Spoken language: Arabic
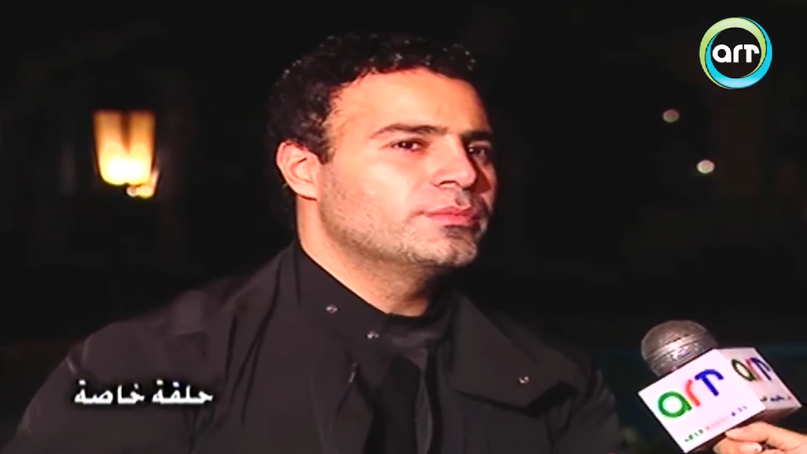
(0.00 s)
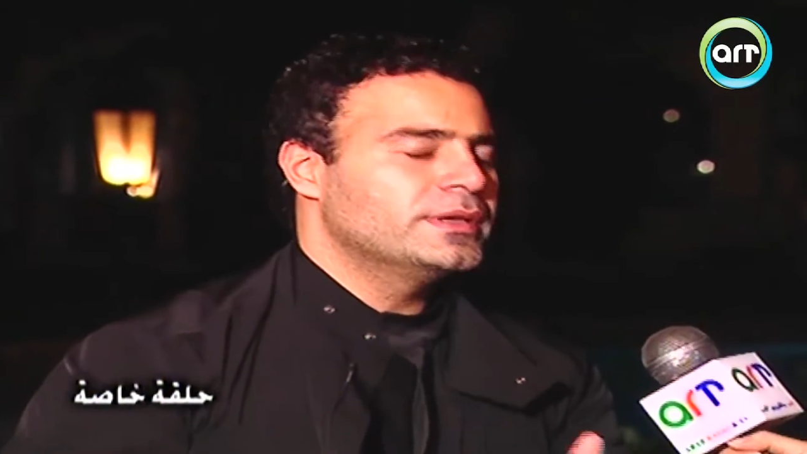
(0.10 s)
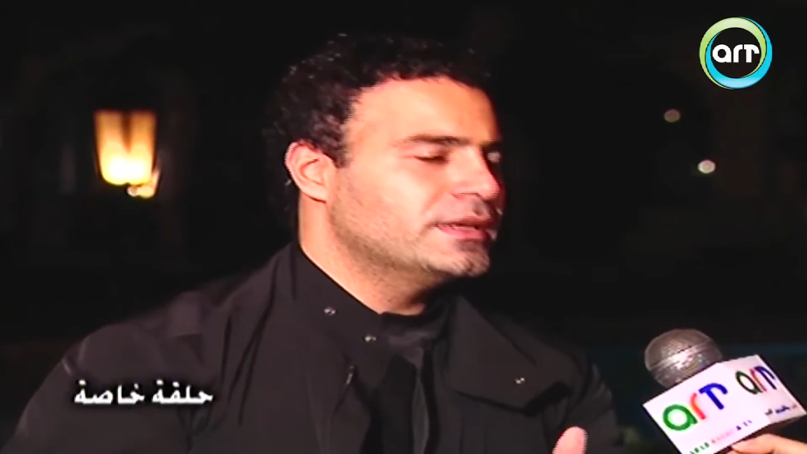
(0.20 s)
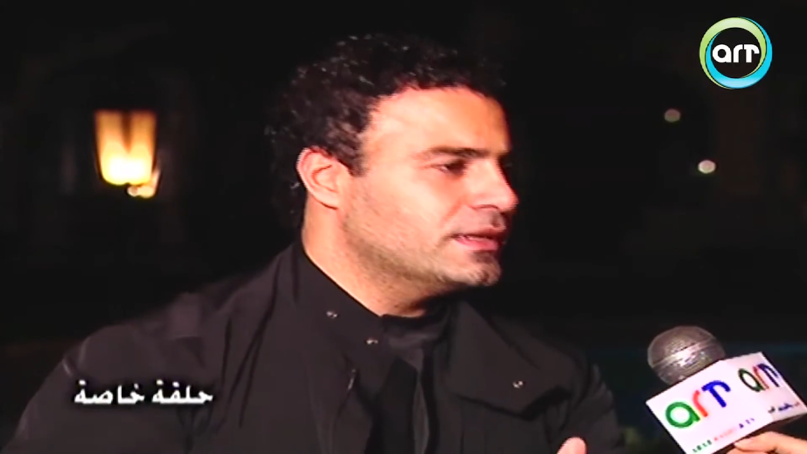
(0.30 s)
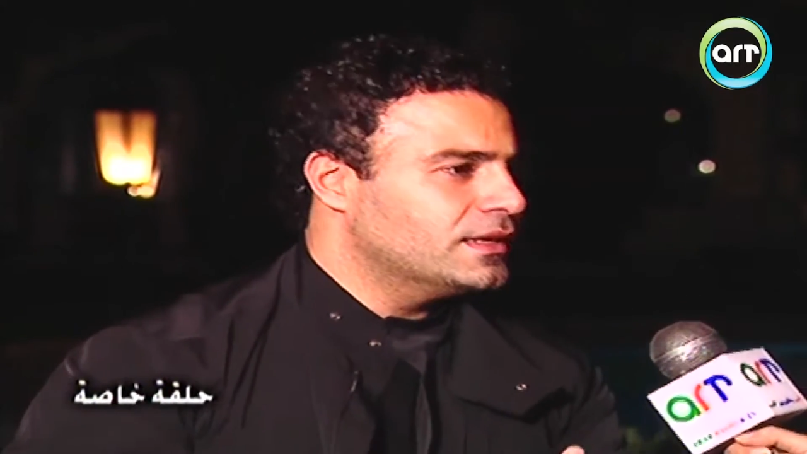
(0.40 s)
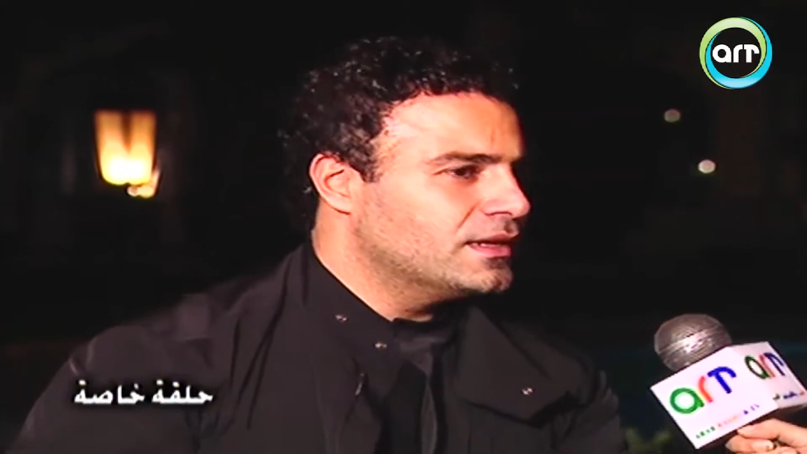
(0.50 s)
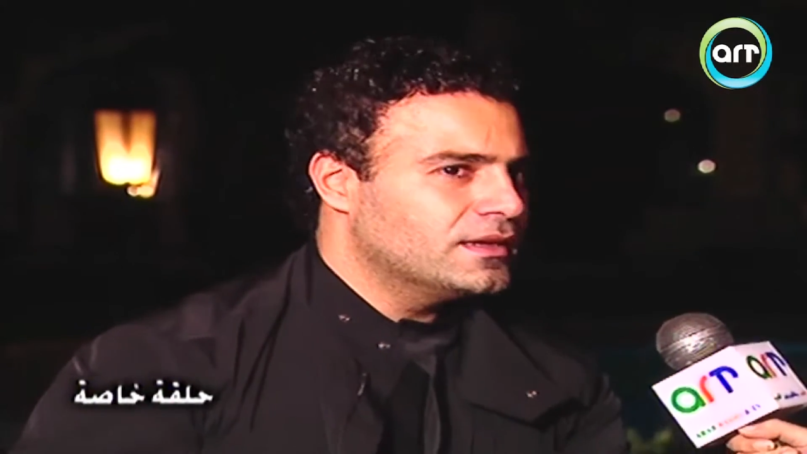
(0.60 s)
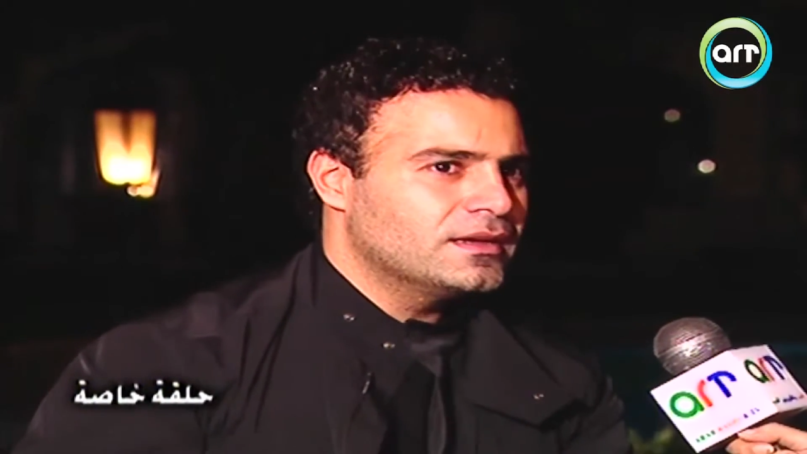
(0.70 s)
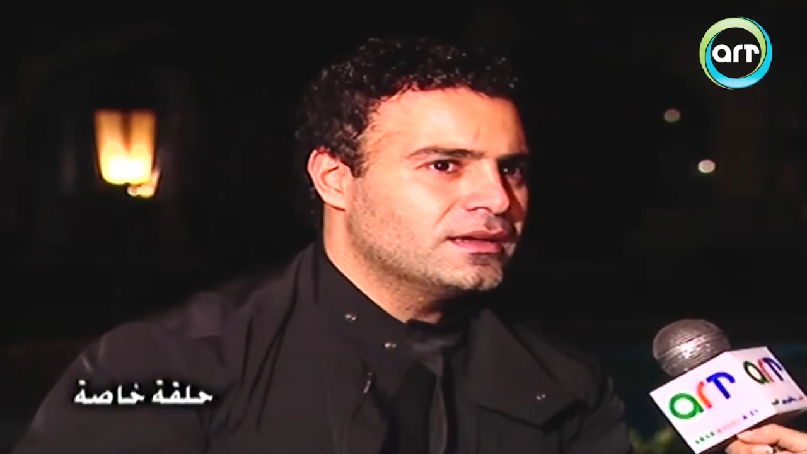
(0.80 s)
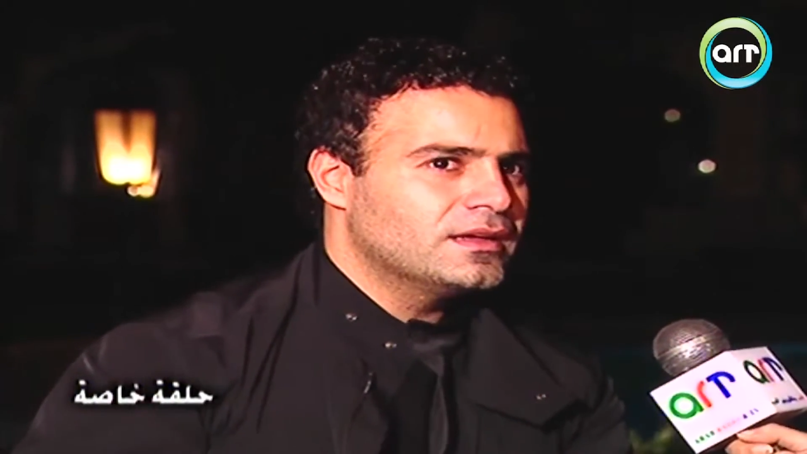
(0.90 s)

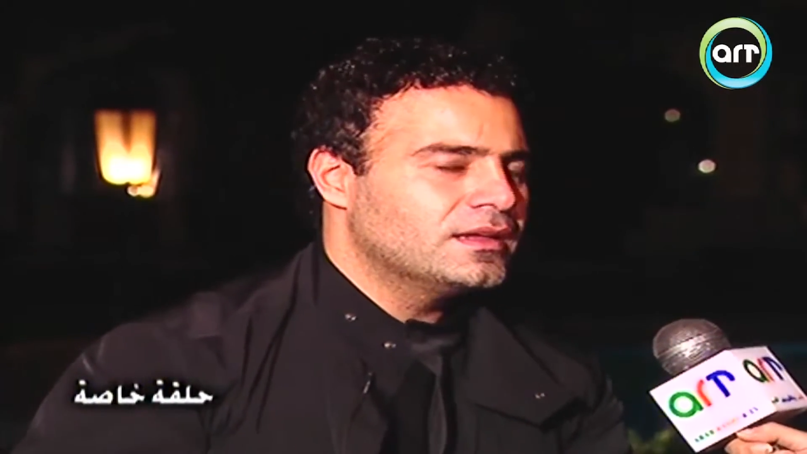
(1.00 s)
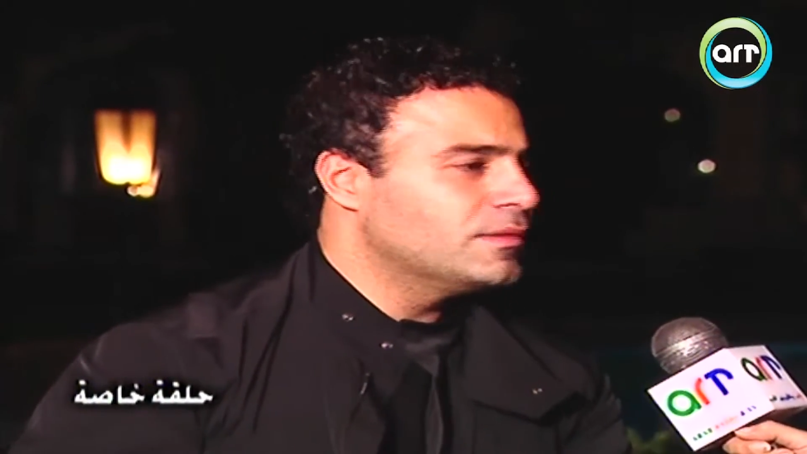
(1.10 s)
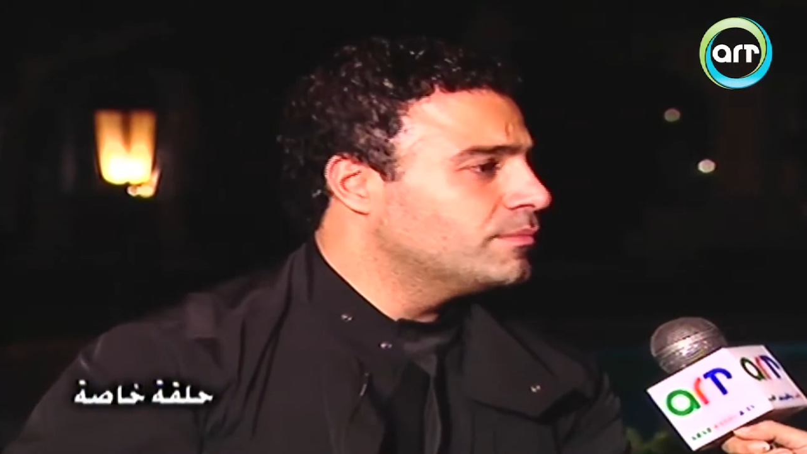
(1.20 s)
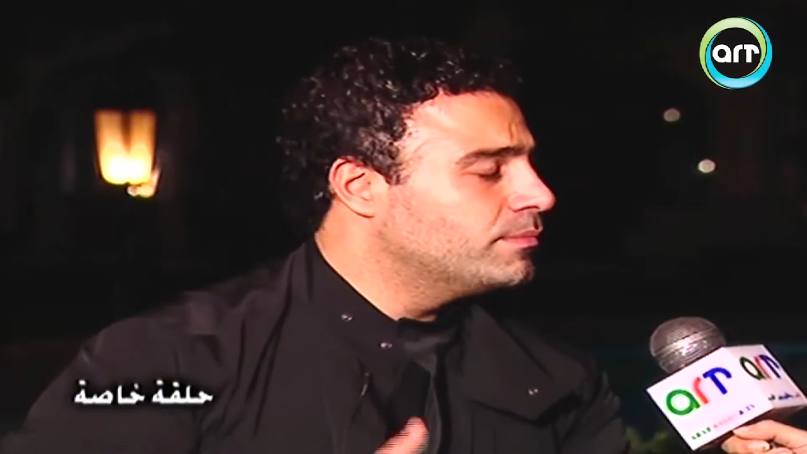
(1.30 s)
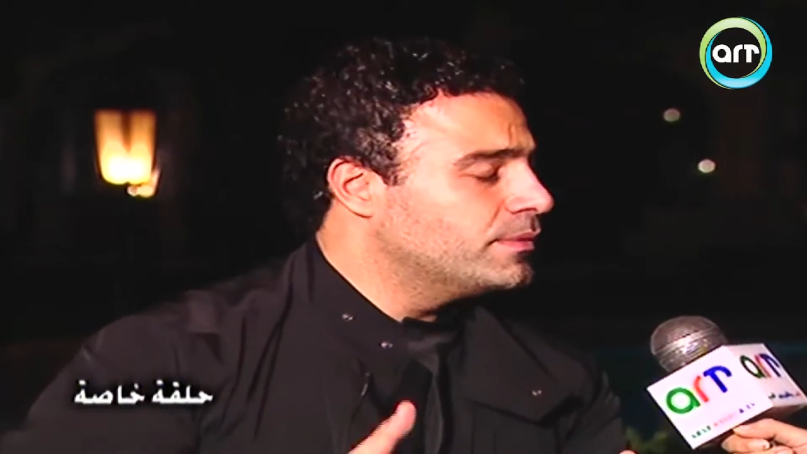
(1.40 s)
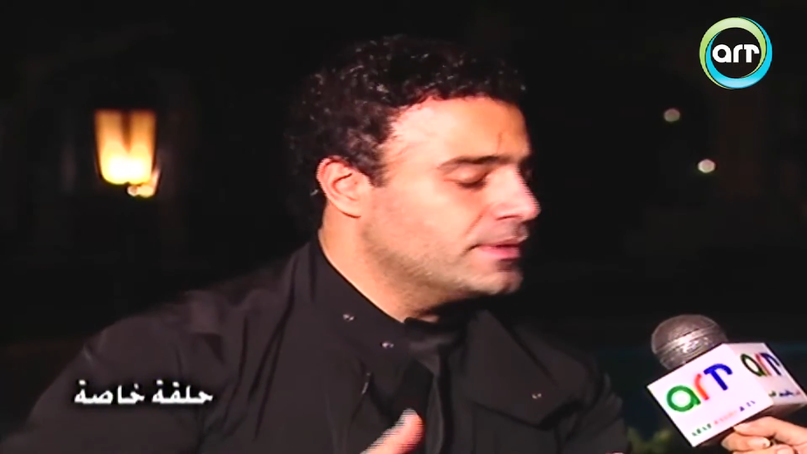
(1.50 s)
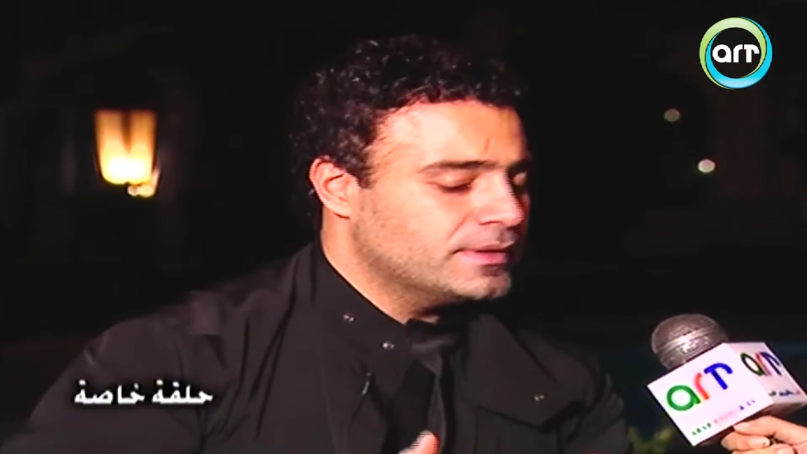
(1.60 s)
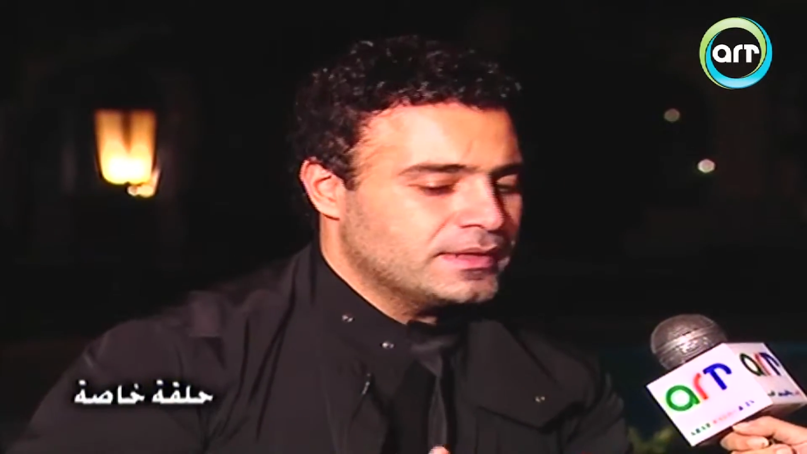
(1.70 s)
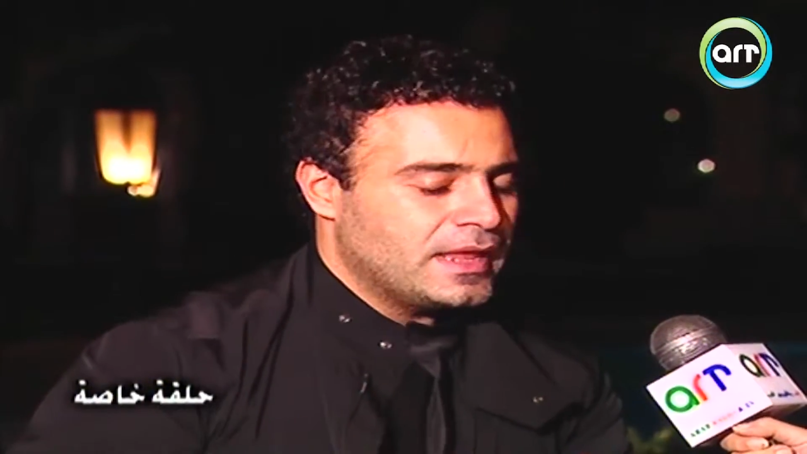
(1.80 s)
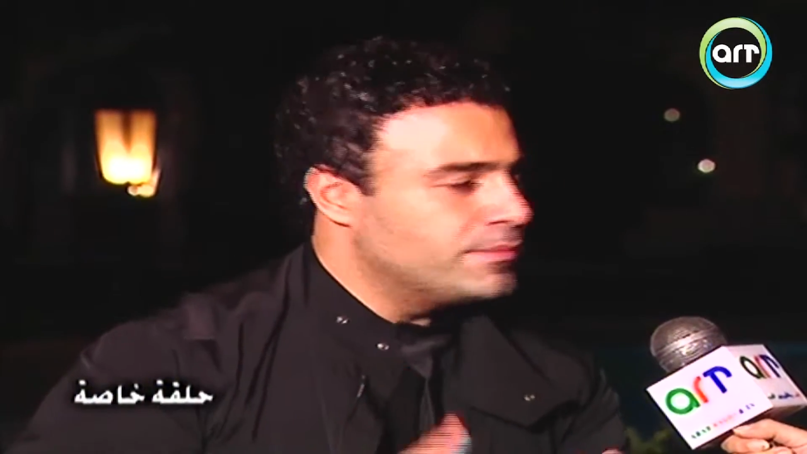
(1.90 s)

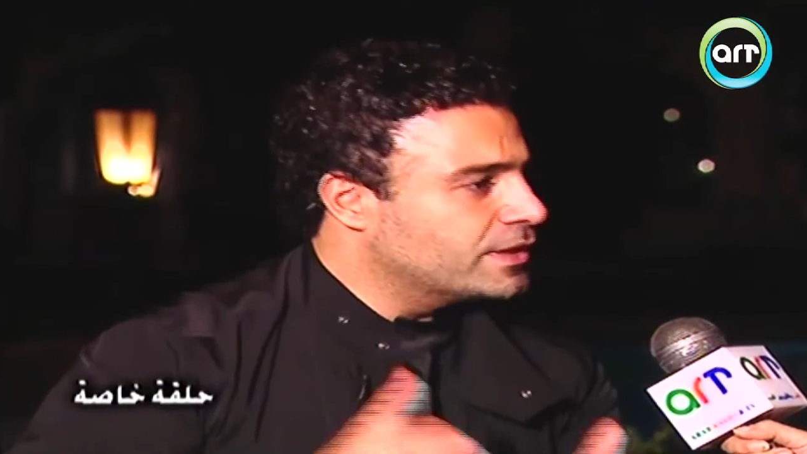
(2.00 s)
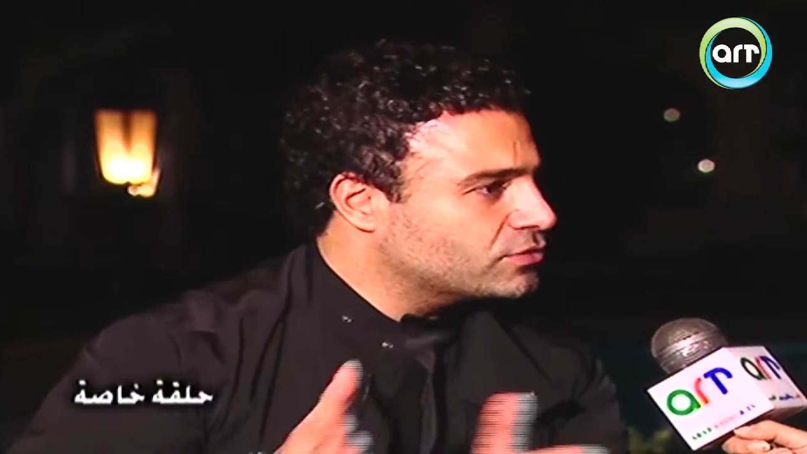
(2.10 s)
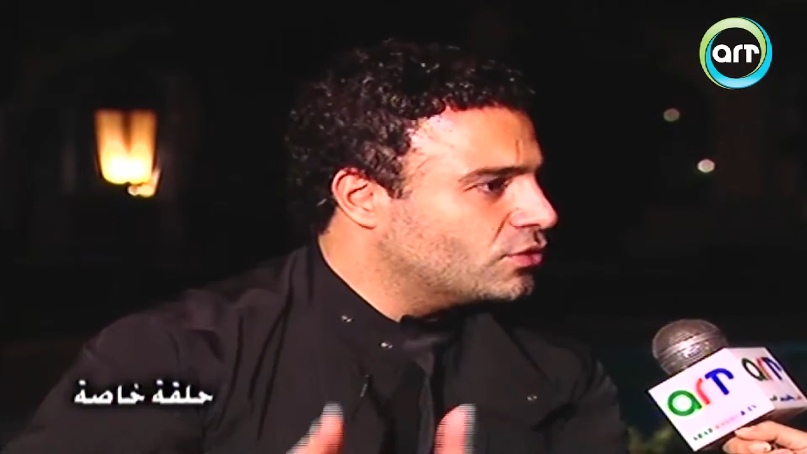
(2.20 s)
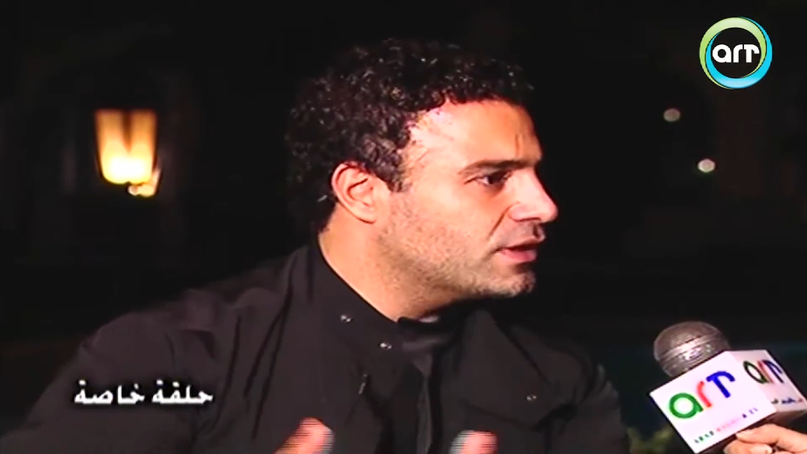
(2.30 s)
بالبرت آه،